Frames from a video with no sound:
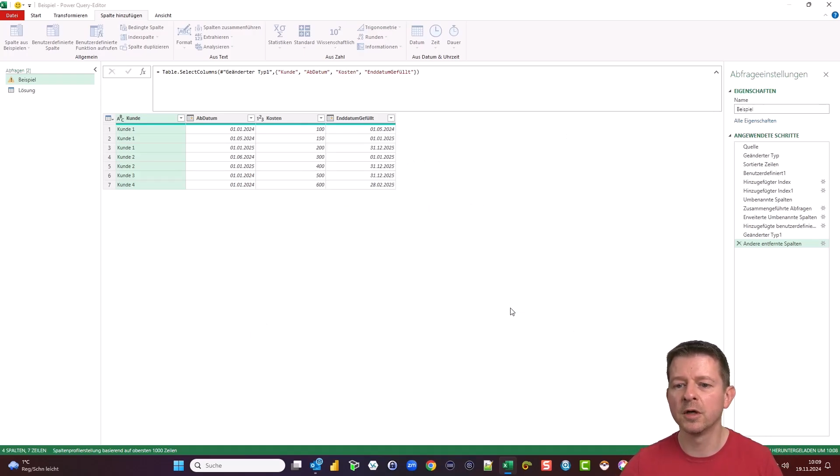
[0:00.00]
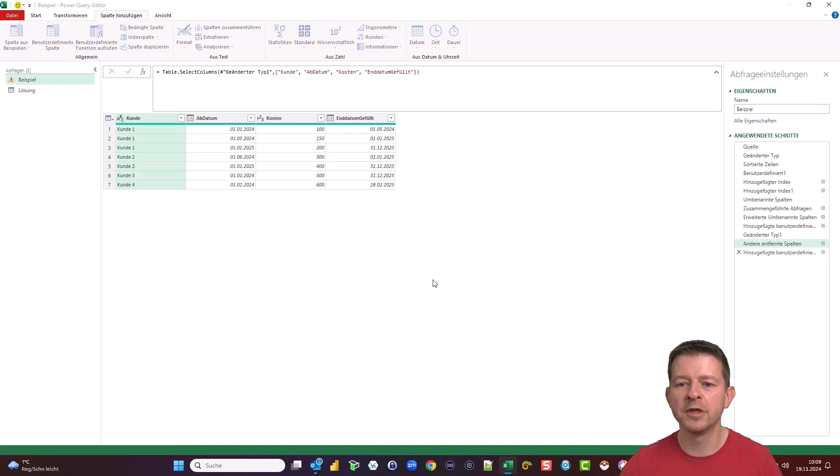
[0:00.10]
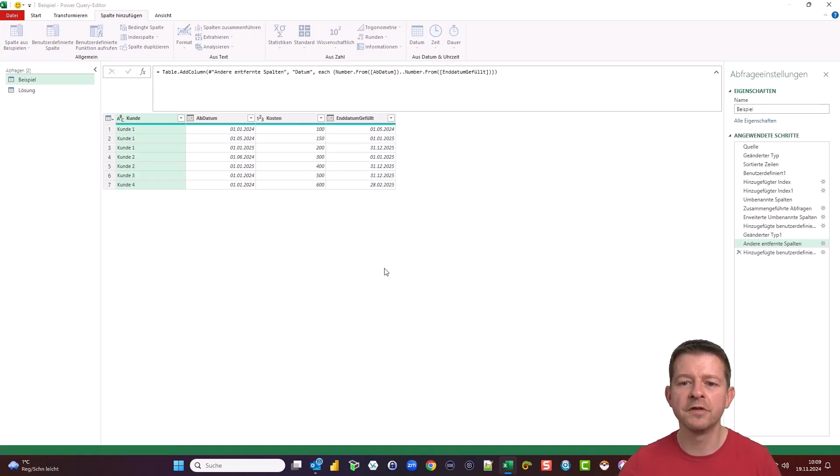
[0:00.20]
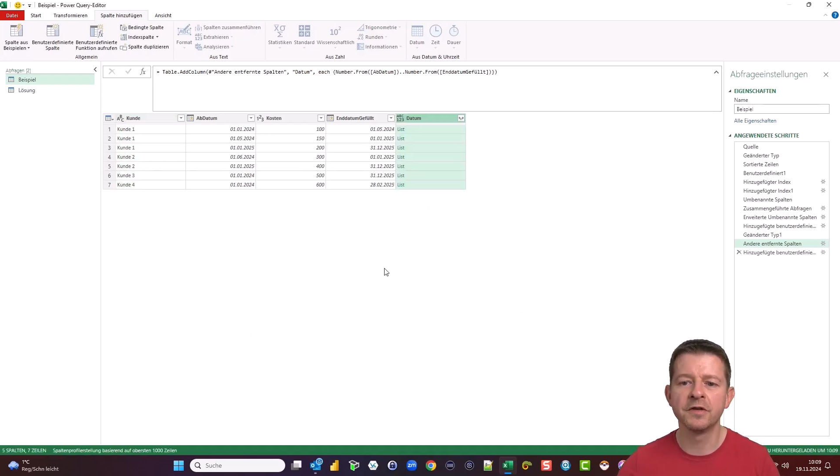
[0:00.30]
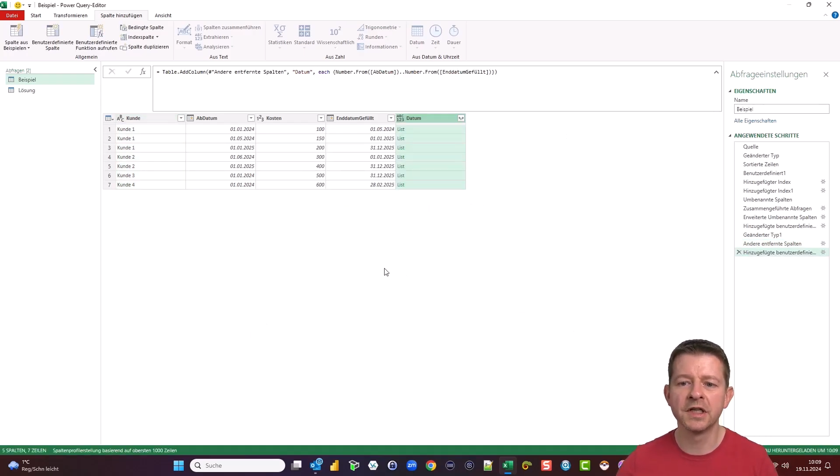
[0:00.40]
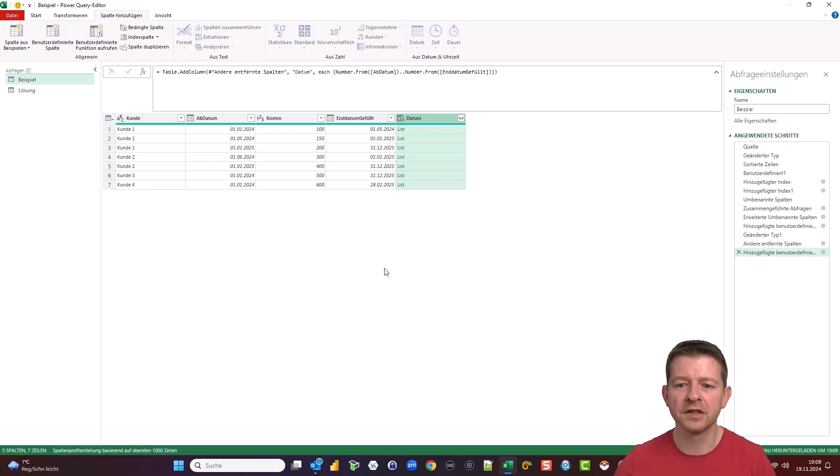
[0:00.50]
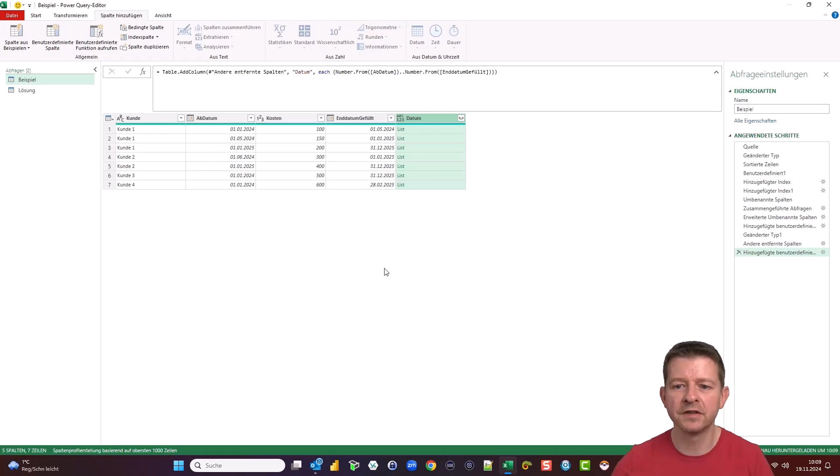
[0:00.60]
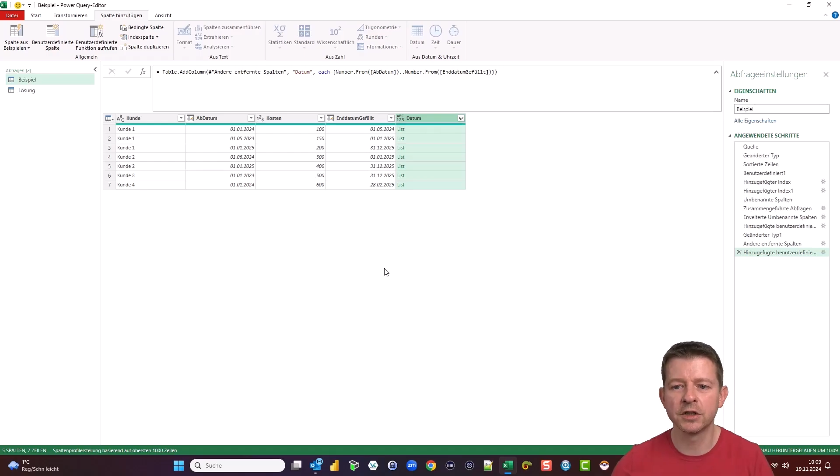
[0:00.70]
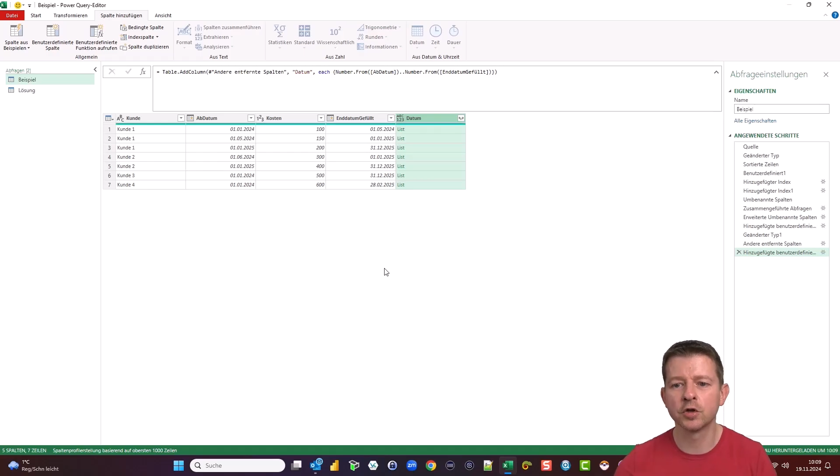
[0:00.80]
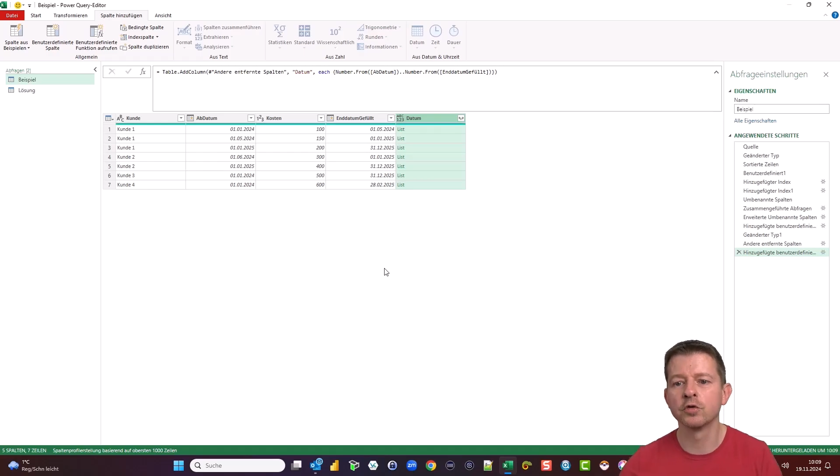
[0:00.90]
aber die finde ich an
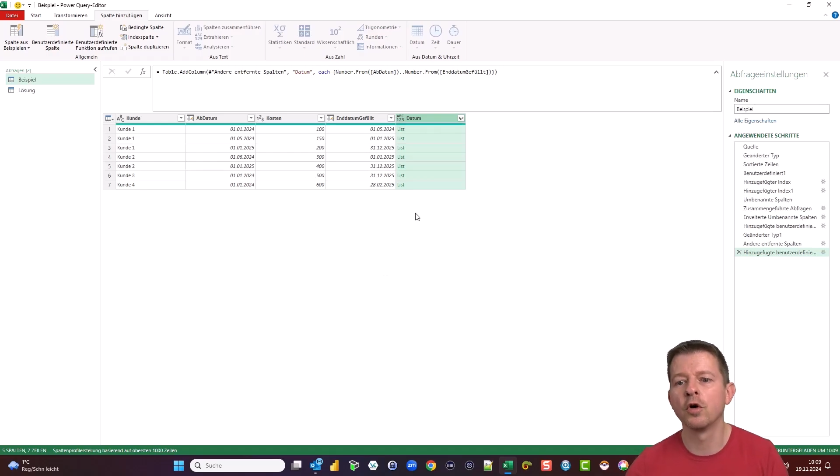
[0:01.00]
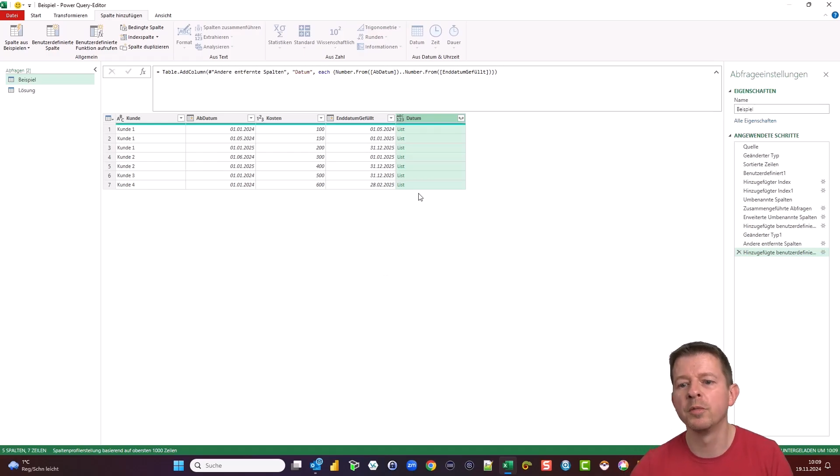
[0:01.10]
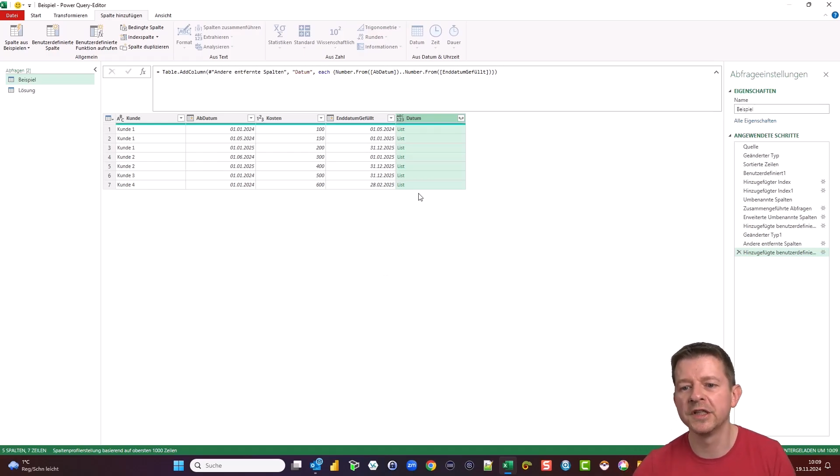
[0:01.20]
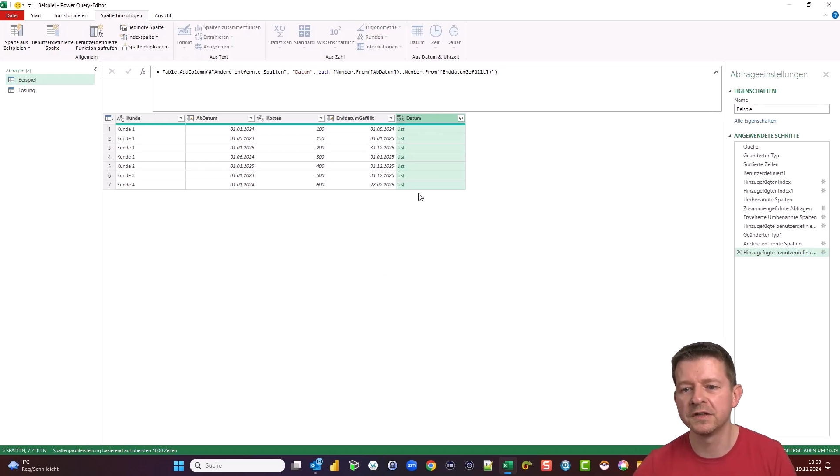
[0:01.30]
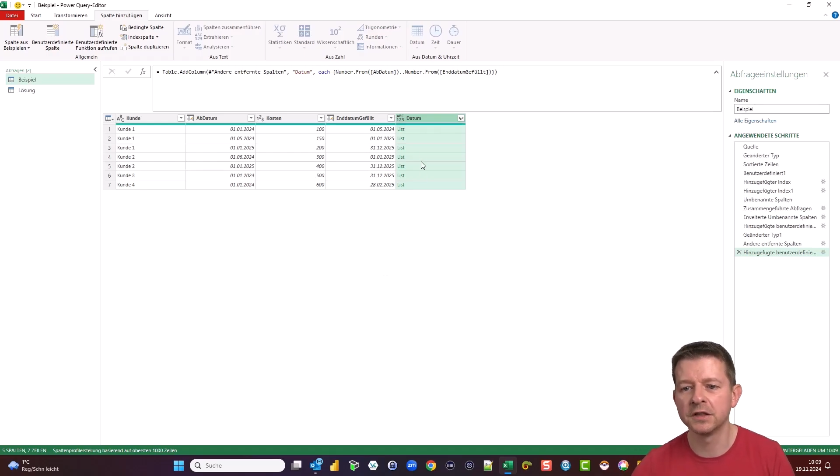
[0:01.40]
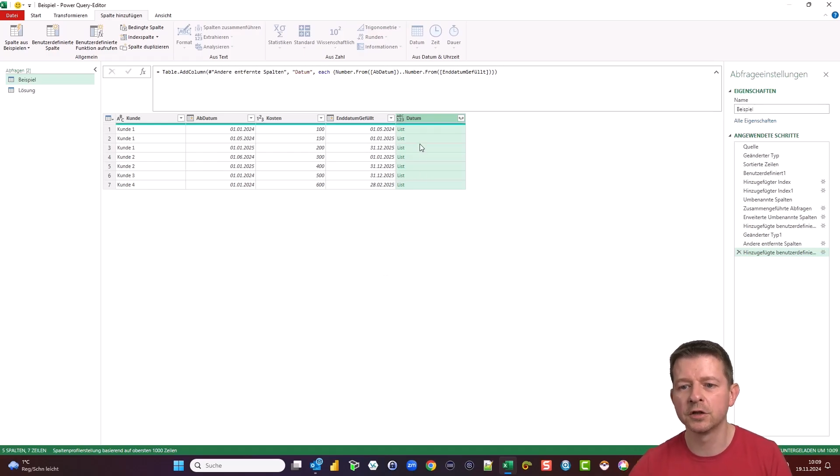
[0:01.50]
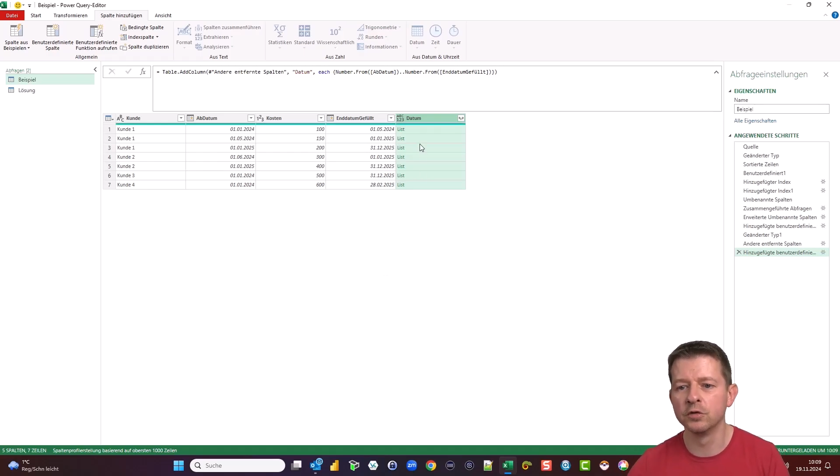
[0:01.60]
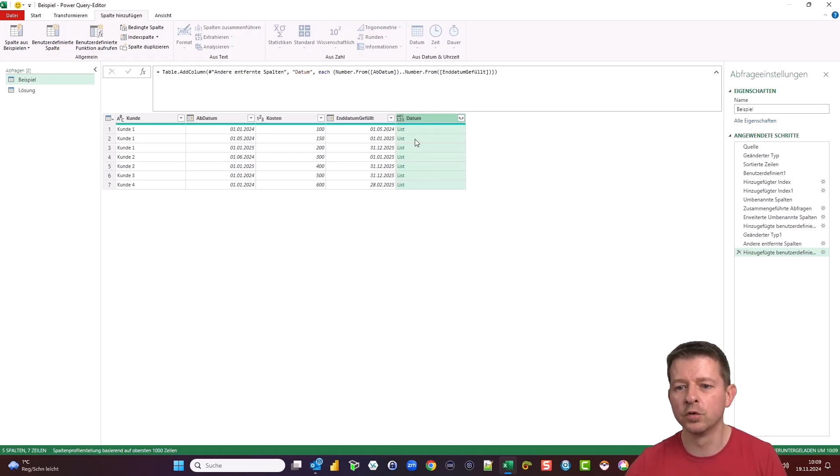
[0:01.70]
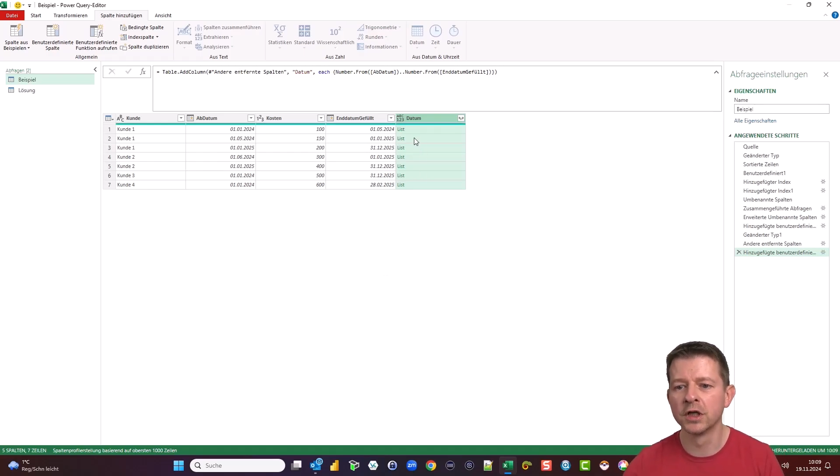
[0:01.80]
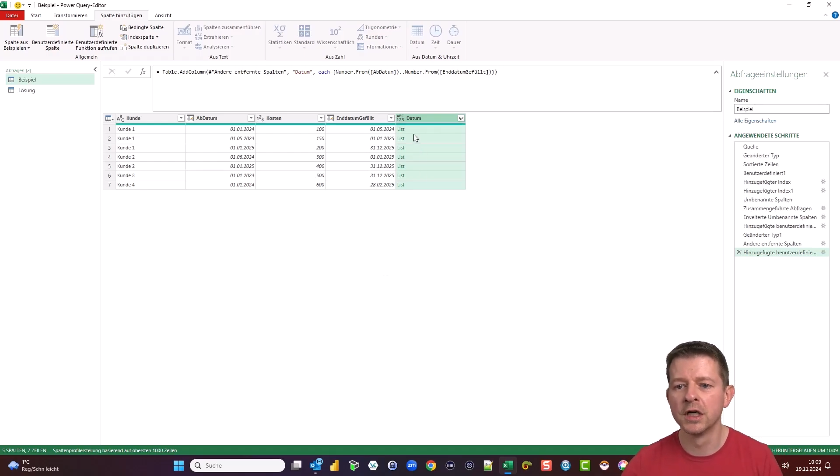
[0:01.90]
sich schon kompliziert
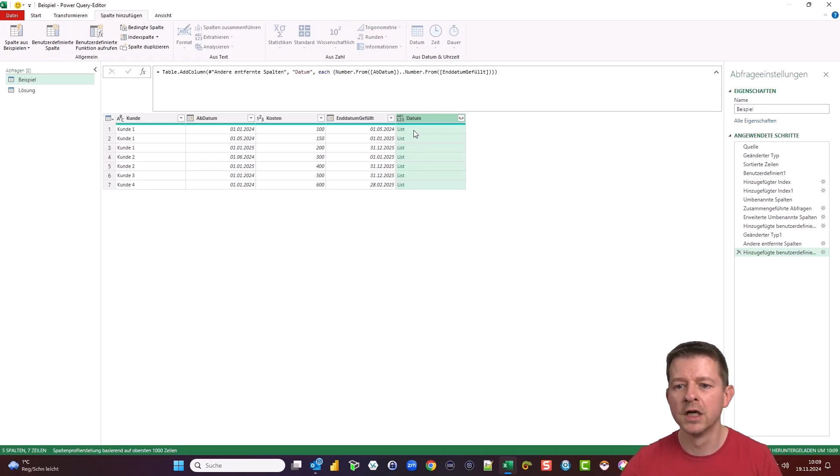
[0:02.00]
genug.